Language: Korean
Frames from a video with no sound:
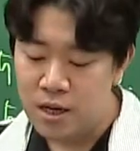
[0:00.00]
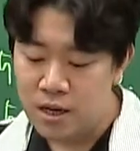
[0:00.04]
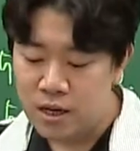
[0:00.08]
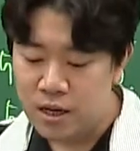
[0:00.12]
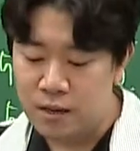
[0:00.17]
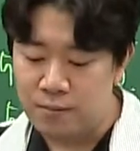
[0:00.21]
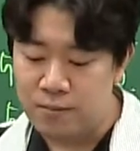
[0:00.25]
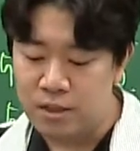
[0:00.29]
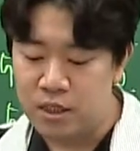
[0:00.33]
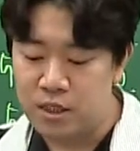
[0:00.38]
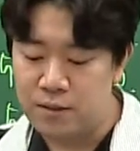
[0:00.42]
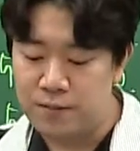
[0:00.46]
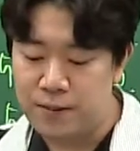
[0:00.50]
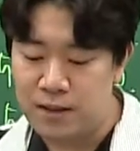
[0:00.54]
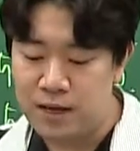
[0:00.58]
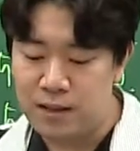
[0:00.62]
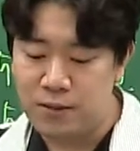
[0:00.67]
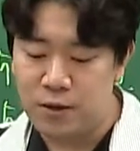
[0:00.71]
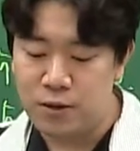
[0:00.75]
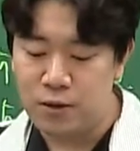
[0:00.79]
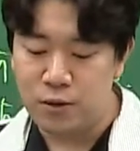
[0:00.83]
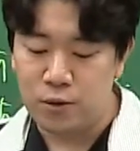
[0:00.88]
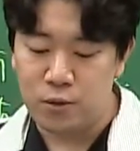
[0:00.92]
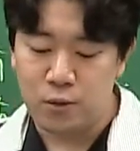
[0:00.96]
그럼
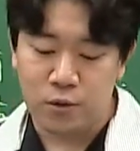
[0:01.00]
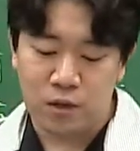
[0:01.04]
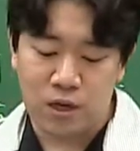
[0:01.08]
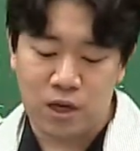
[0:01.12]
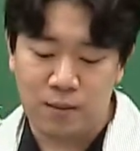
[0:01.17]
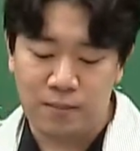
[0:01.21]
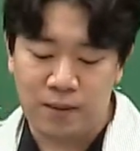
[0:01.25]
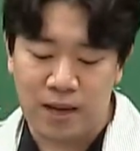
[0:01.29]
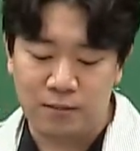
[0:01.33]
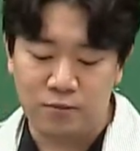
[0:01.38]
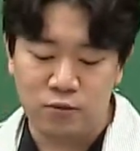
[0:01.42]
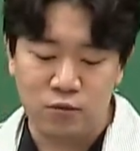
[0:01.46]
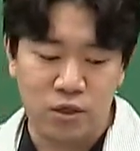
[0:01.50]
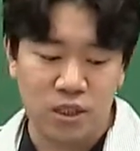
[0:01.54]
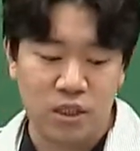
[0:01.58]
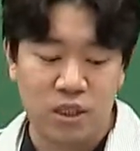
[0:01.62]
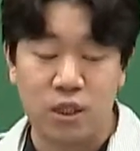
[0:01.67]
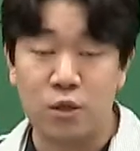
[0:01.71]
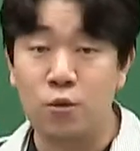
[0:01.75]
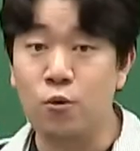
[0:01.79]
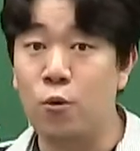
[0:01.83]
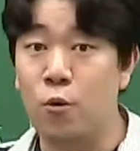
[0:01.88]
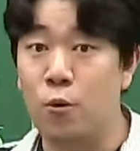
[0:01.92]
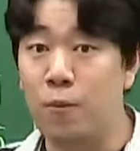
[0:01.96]
28번 이렇게 마무리
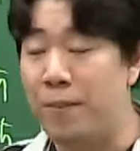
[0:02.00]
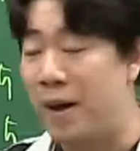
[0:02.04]
짓고